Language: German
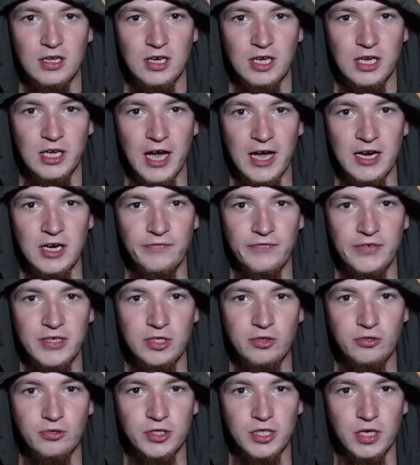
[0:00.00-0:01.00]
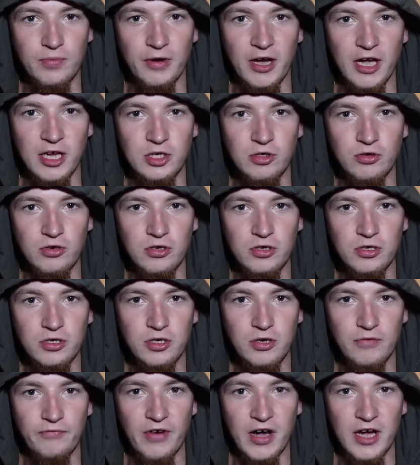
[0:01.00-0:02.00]
kleine Videounterbrechung,
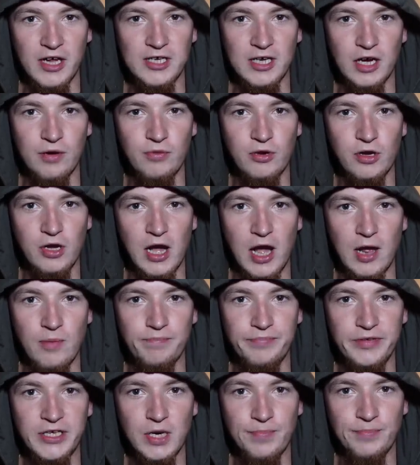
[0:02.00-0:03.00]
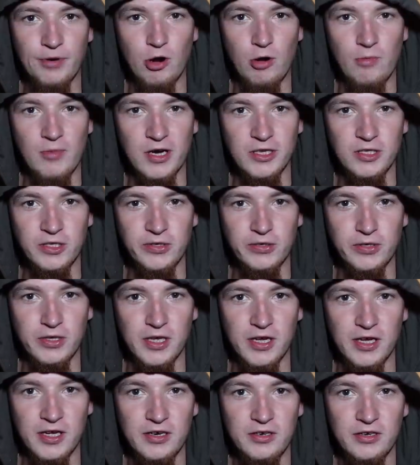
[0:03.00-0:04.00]
weil ich habe ein Bierpau machen zu
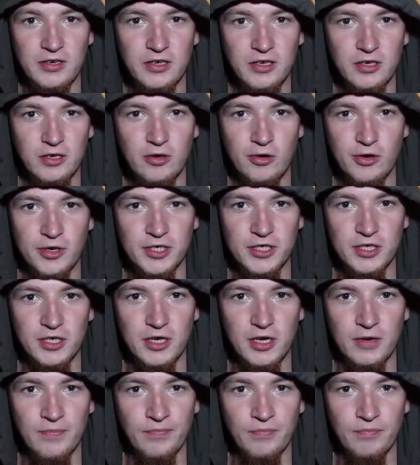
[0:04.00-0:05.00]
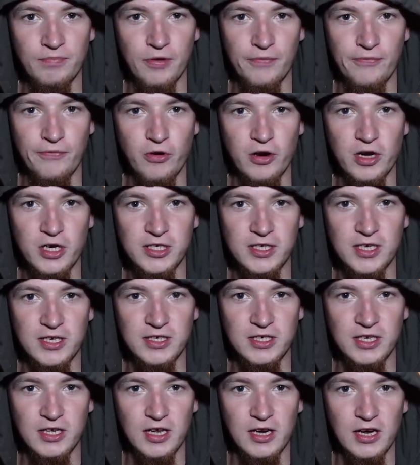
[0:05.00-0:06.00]
gehen. Und ähm, bevor ich
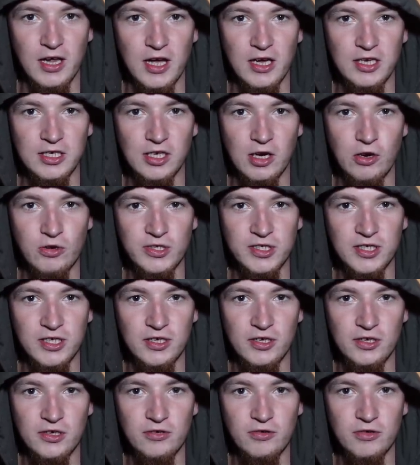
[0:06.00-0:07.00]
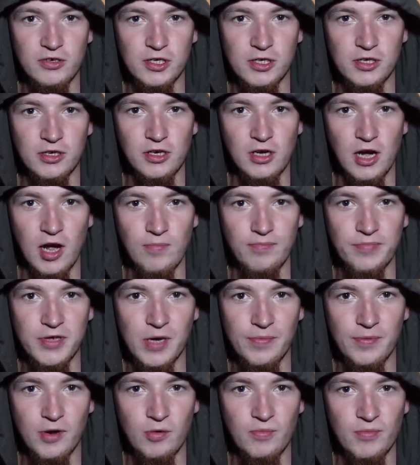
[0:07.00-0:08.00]
jetzt gleich rausgehe und äh, ein
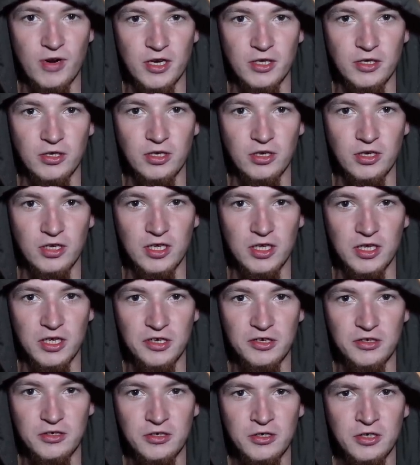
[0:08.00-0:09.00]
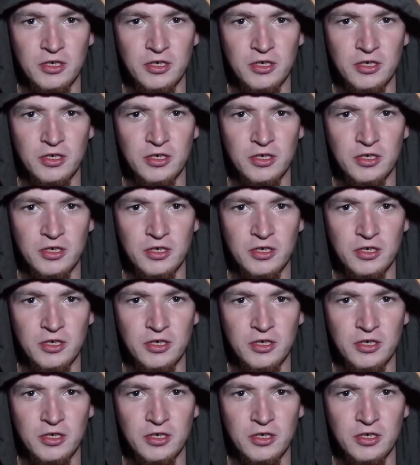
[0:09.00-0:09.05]
Bierpau machen gehe,